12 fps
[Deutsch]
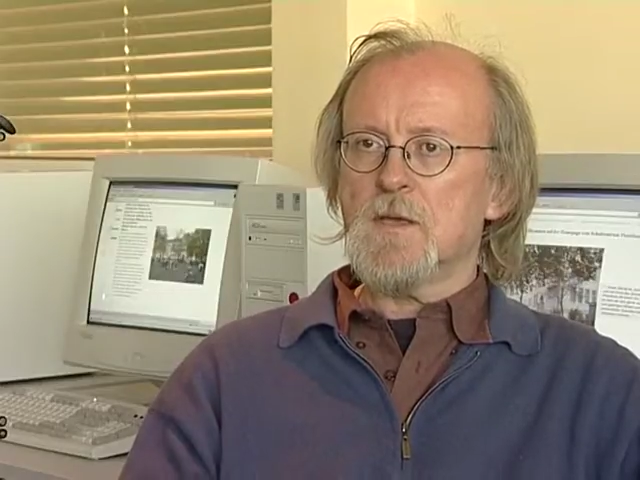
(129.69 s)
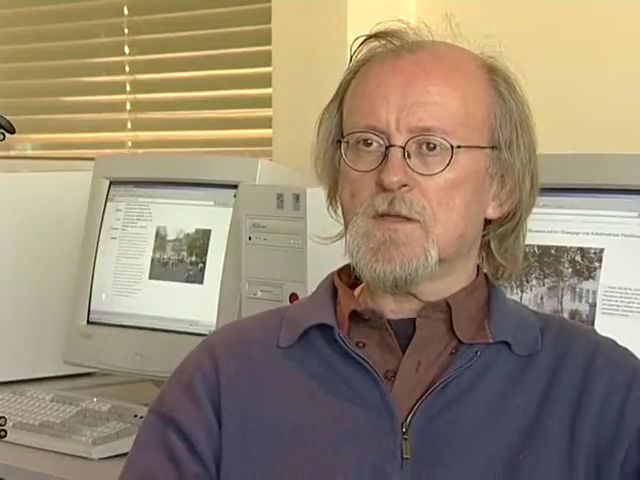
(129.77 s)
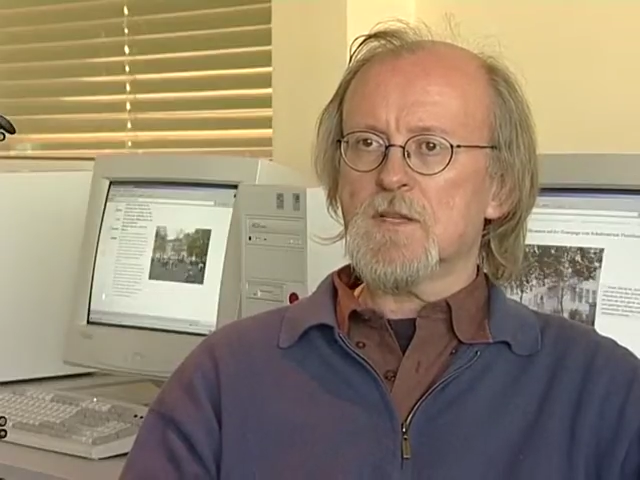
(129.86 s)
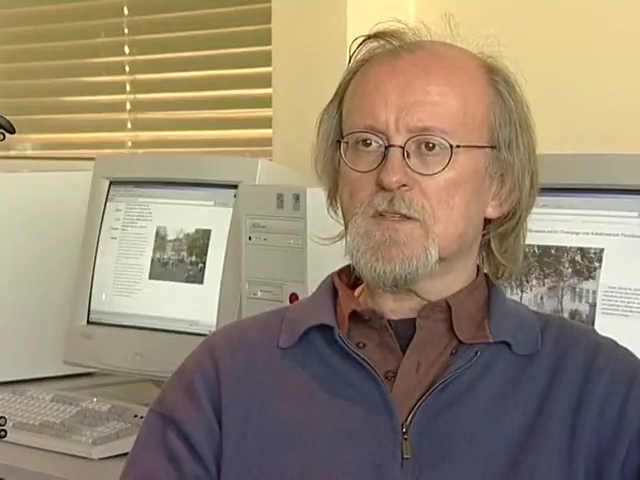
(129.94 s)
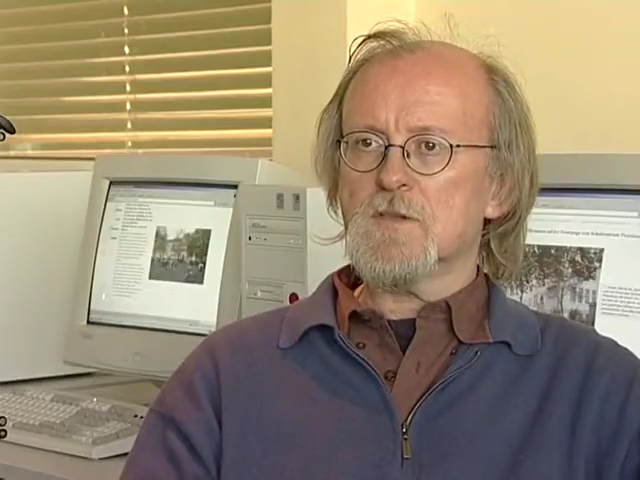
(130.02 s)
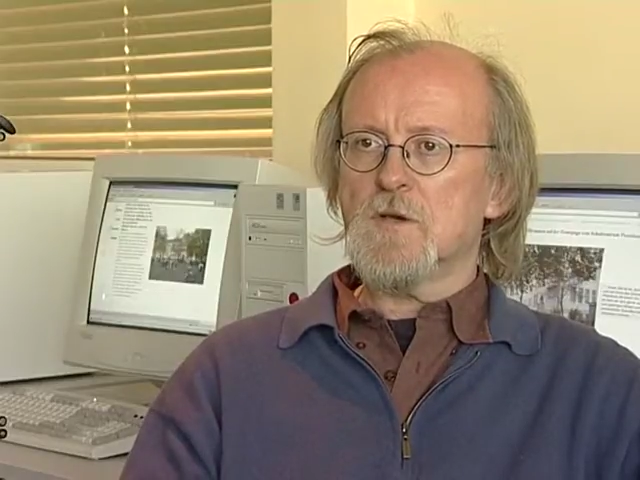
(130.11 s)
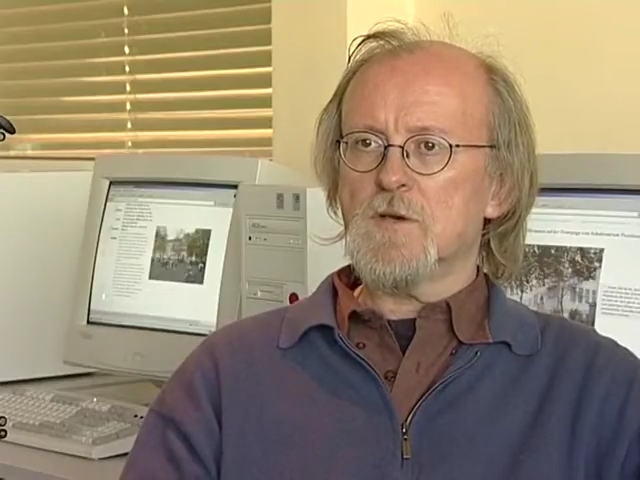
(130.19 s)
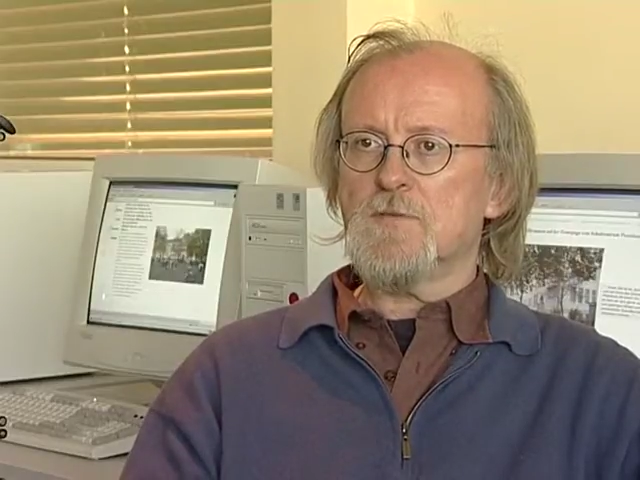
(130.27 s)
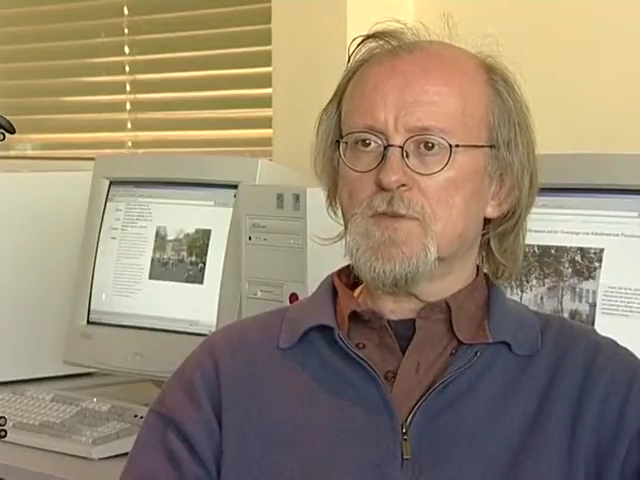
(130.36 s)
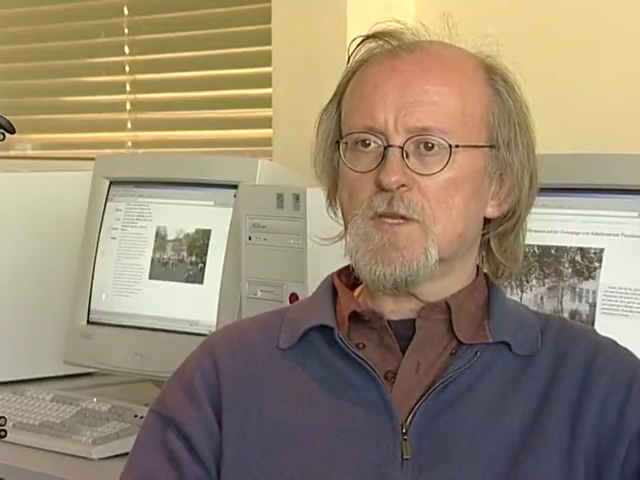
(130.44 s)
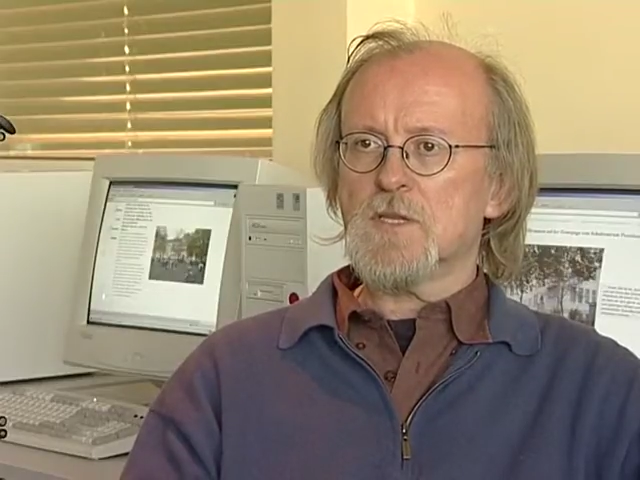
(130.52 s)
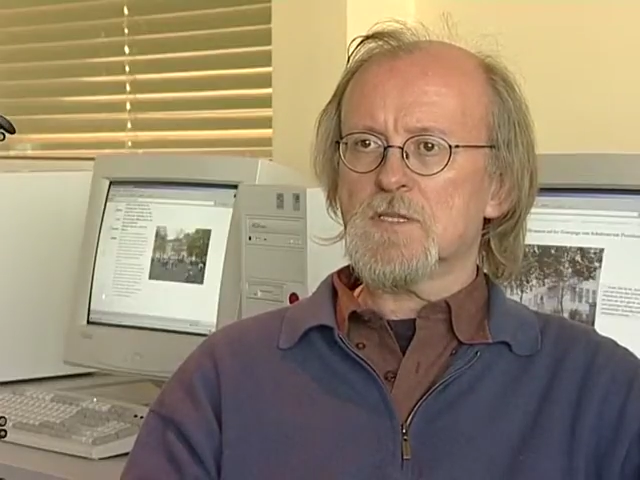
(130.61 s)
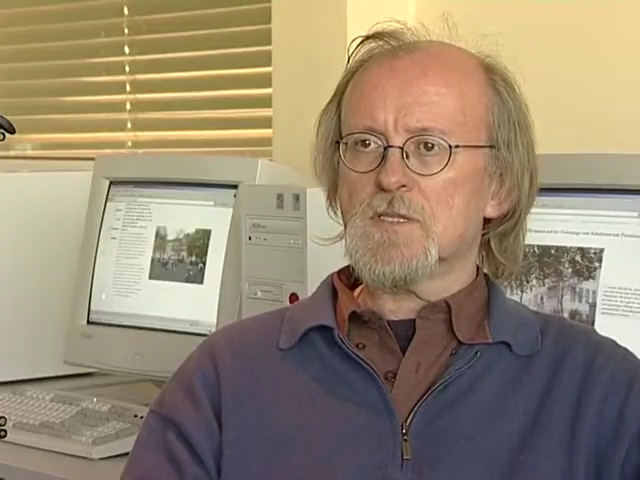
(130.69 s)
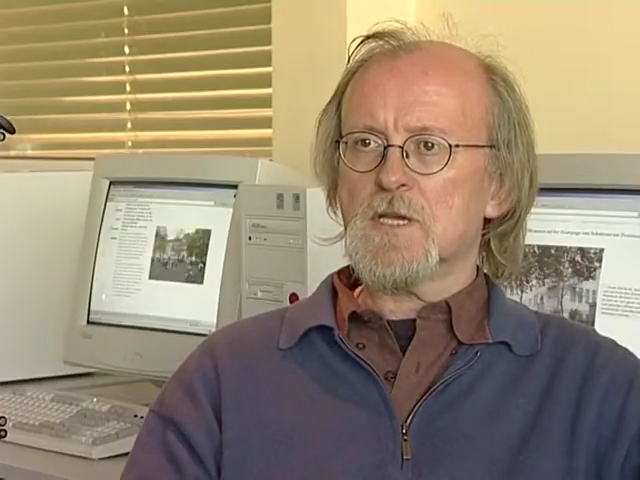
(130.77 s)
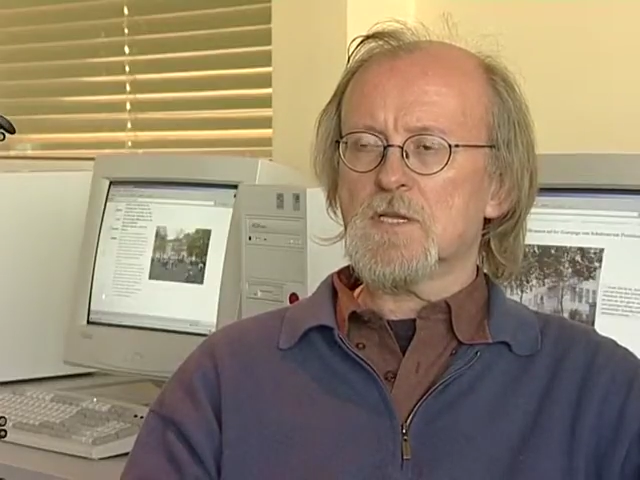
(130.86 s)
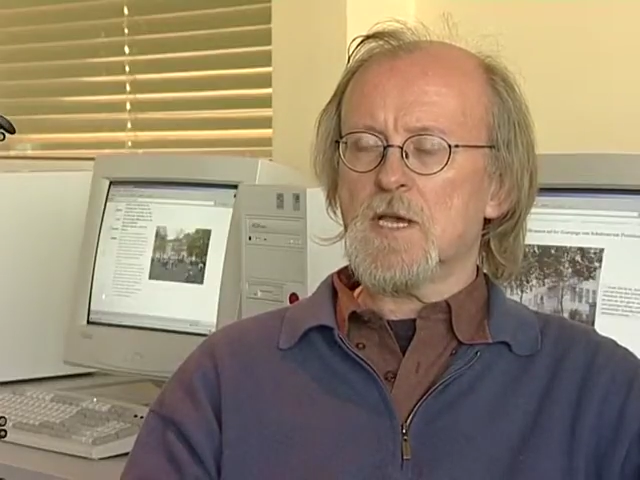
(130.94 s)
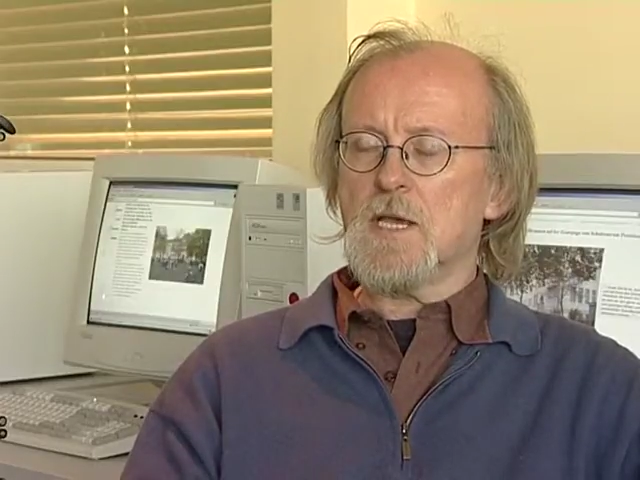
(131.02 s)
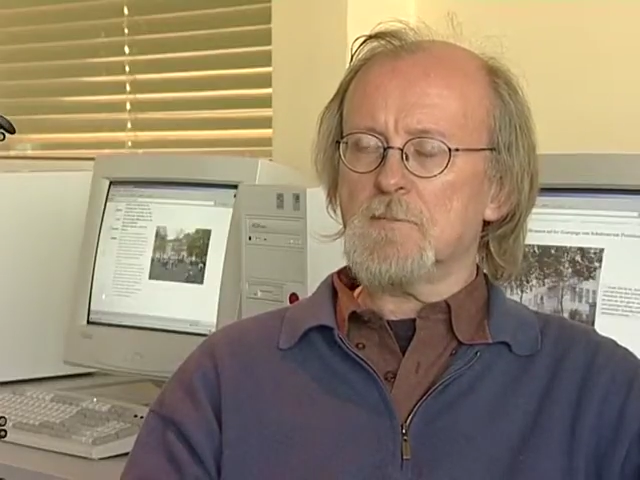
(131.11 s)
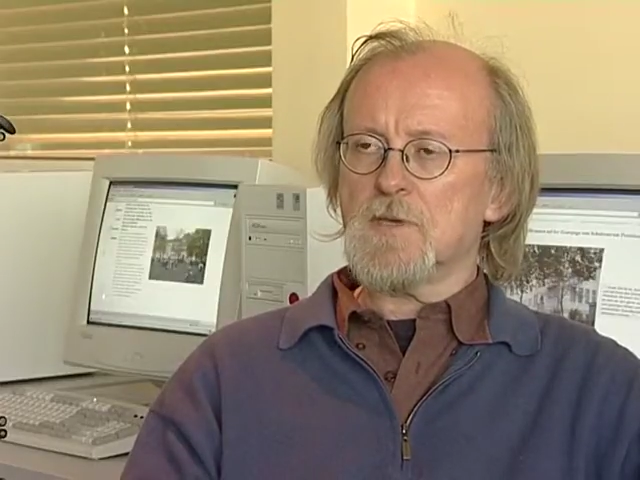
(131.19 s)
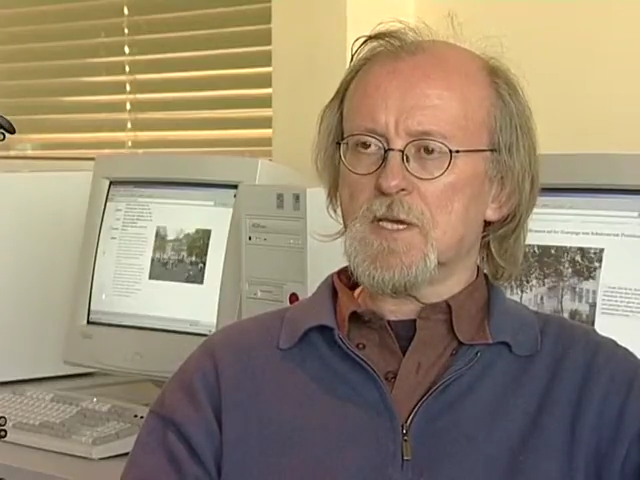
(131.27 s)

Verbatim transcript: Das läuft jetzt seit einem